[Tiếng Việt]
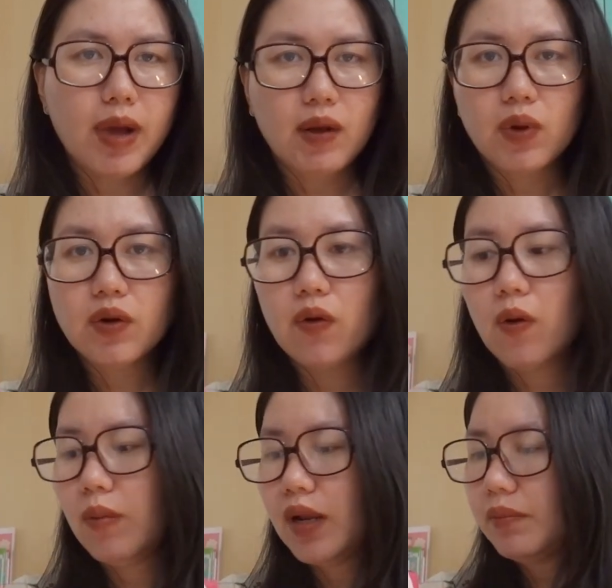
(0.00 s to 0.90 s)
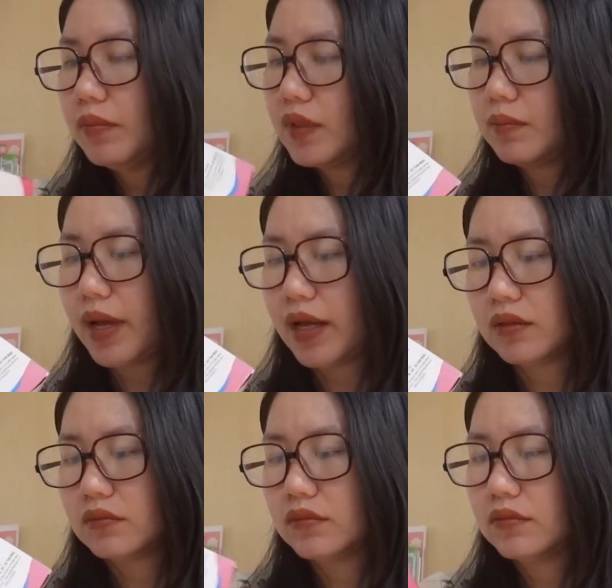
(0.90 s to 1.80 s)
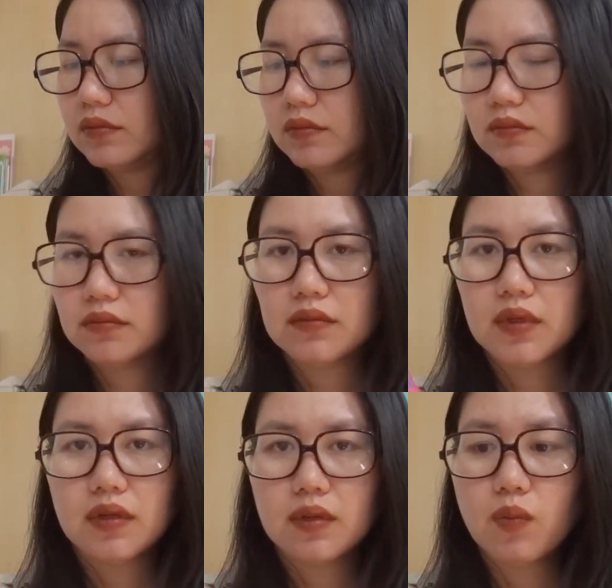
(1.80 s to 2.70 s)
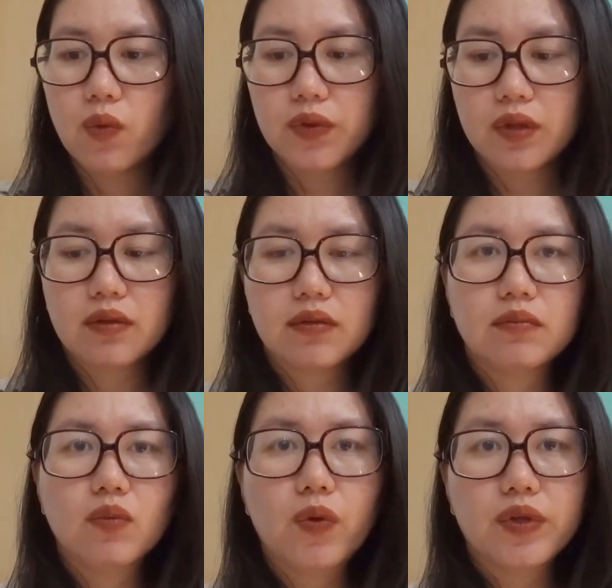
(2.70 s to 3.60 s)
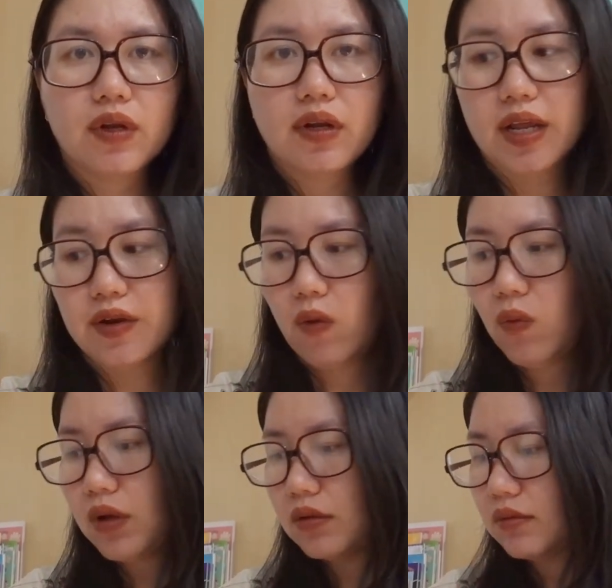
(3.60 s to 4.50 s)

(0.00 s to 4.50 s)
băng quấn rốn lắm nhưng mà mua cho mua cho nó đầy đủ